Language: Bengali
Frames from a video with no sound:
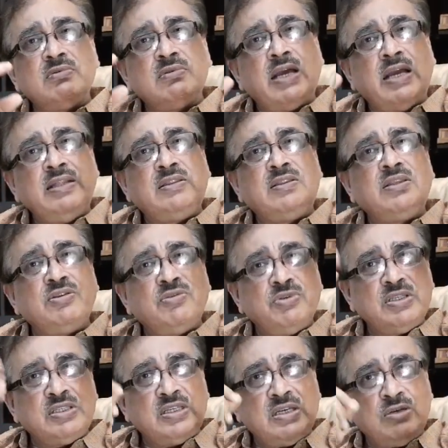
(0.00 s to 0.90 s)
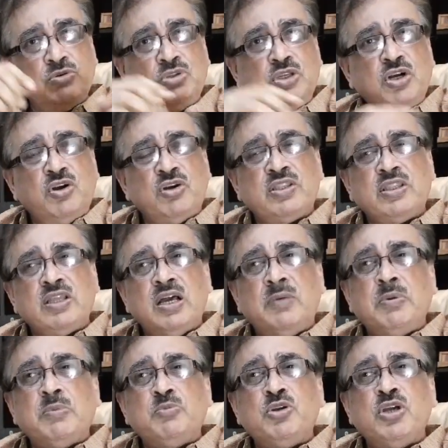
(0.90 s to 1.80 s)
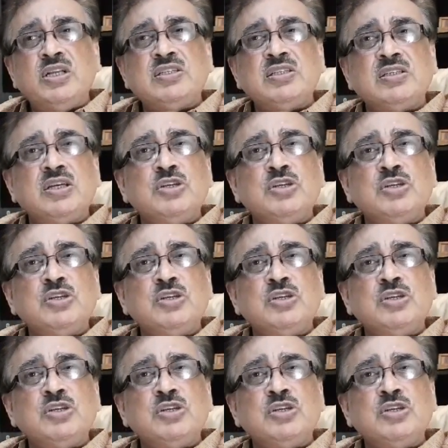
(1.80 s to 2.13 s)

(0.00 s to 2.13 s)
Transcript: দায়িত্বে রয়েছি অধিকর্তা আমার মনে আছে